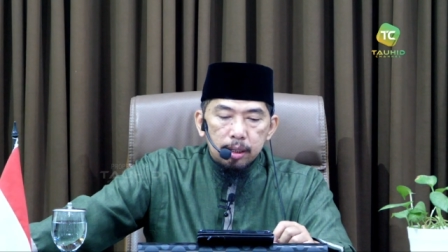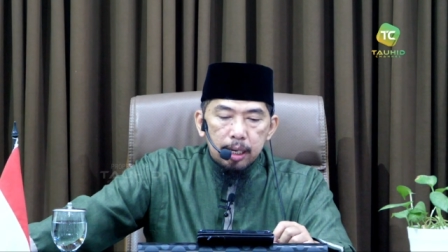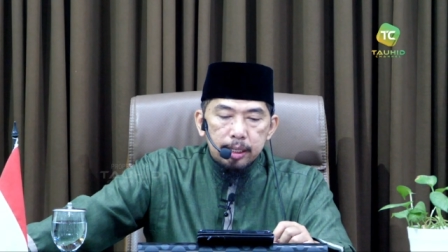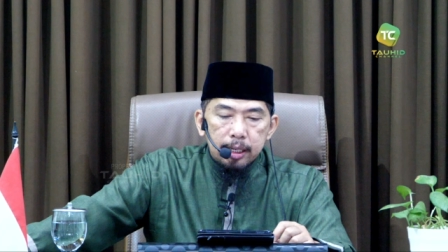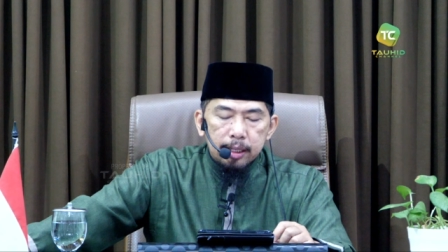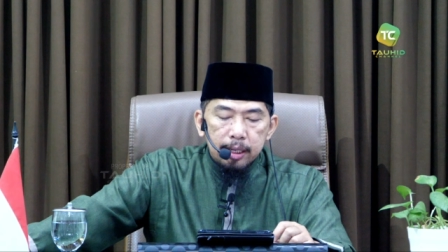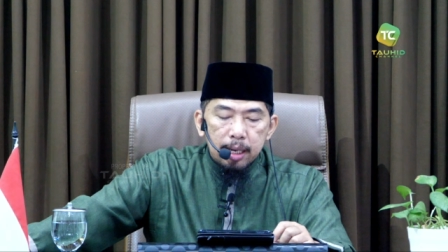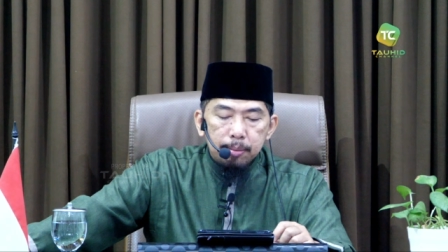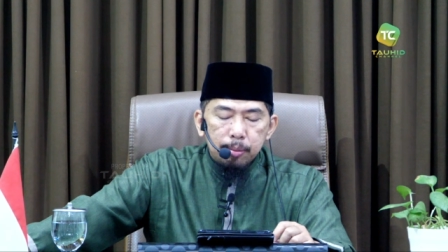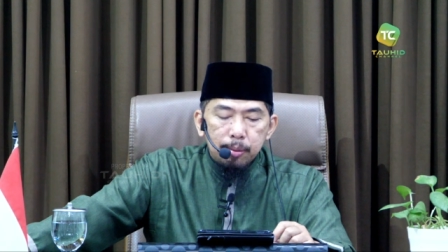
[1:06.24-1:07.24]

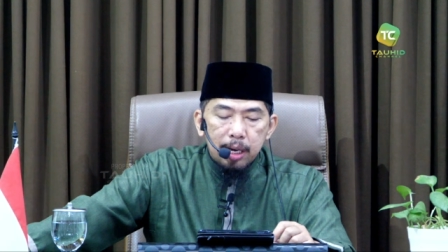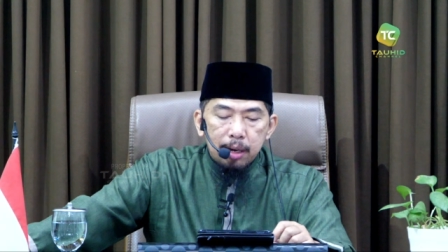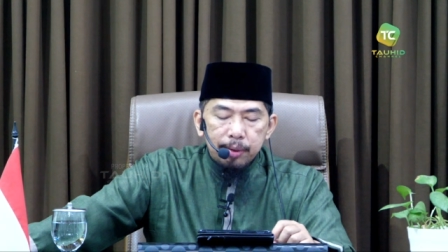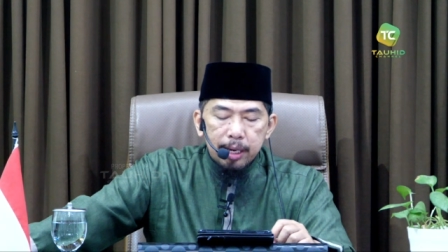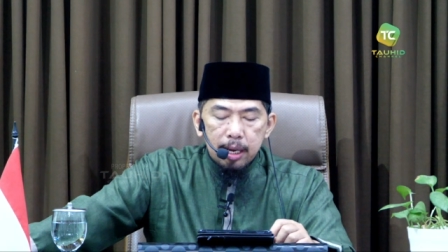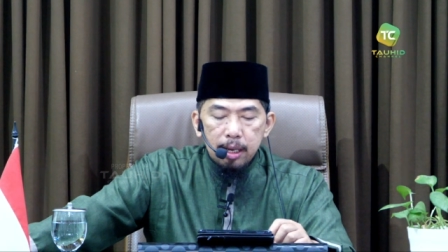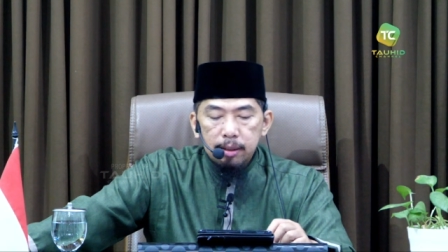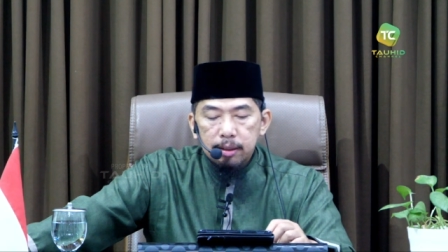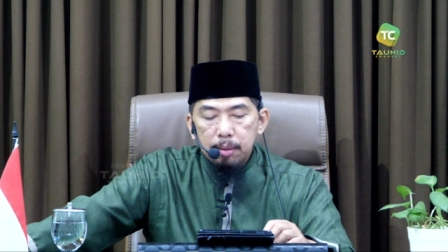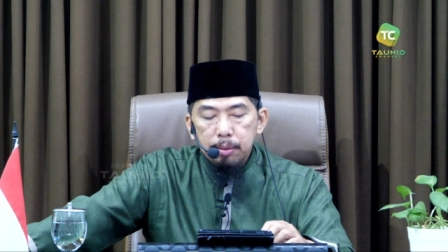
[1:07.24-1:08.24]
Hadatsana Abu
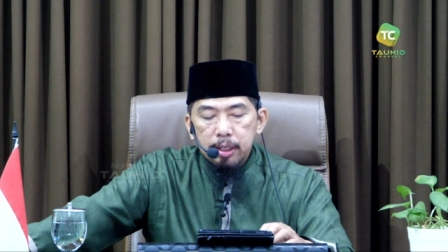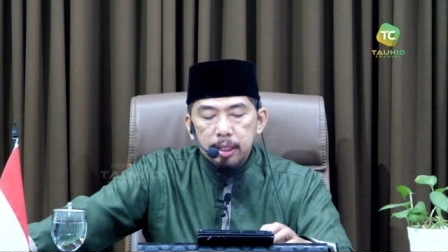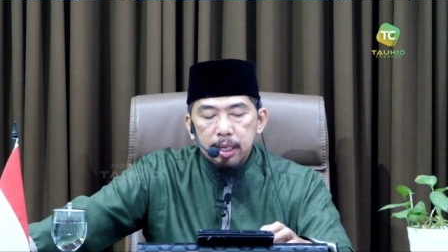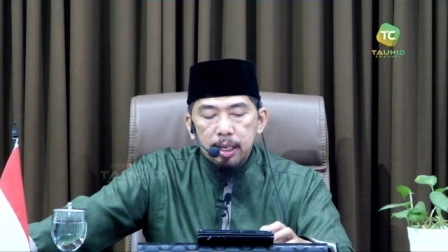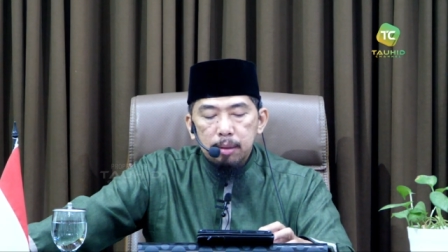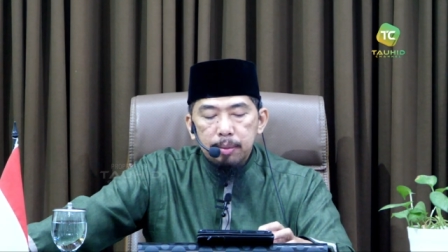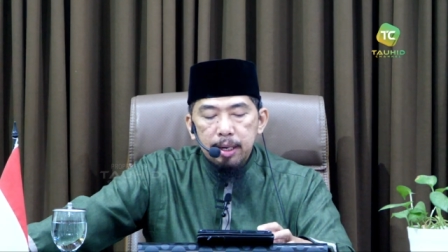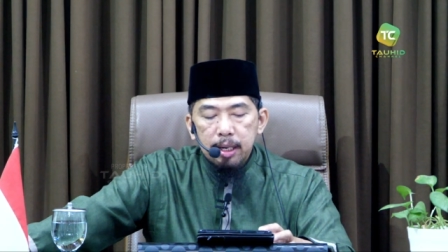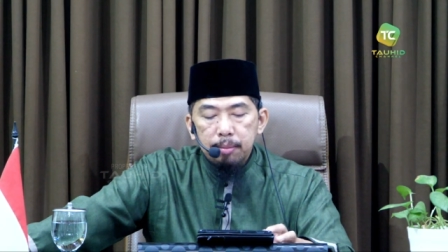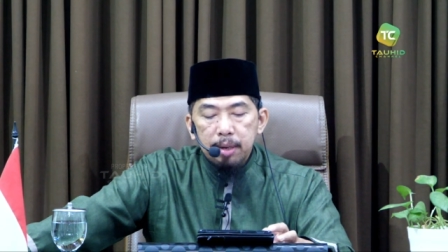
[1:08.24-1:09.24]
Muawiyah telah menceritakan
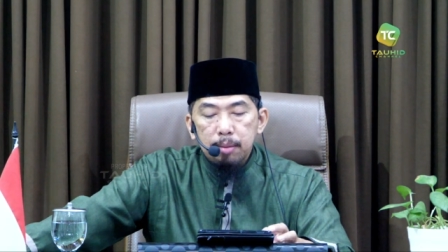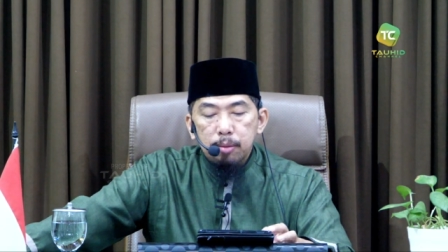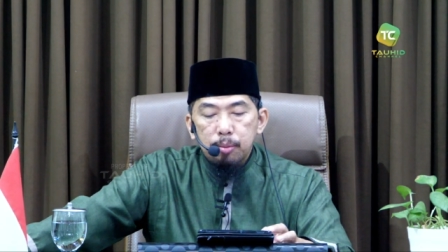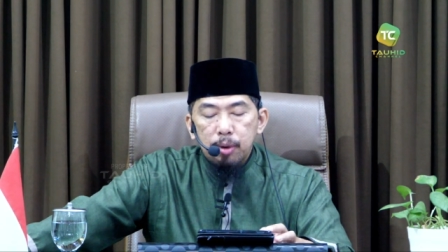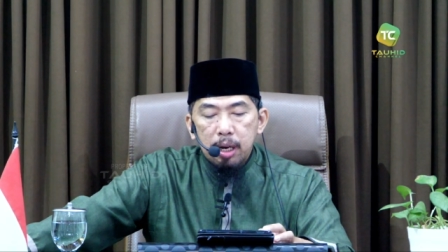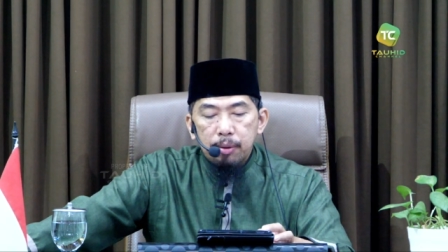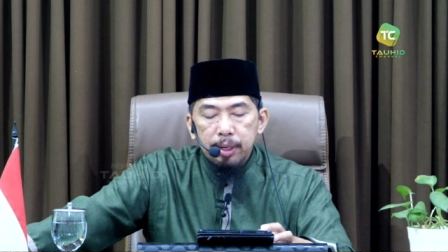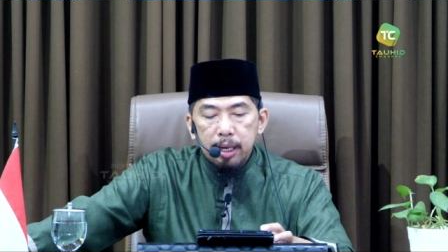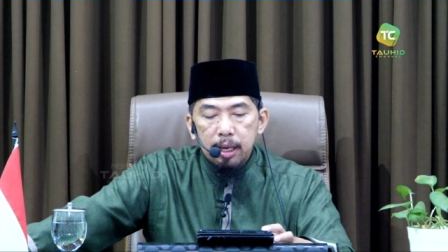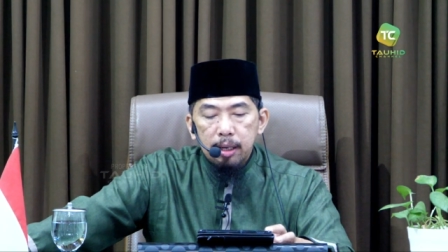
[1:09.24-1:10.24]
kepada kami Abu
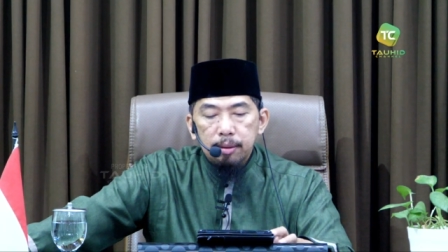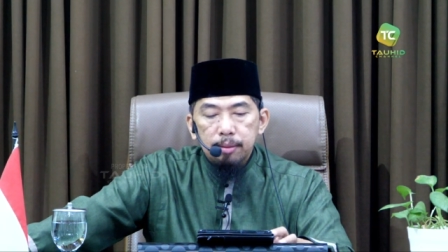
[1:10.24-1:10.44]
Muawiyah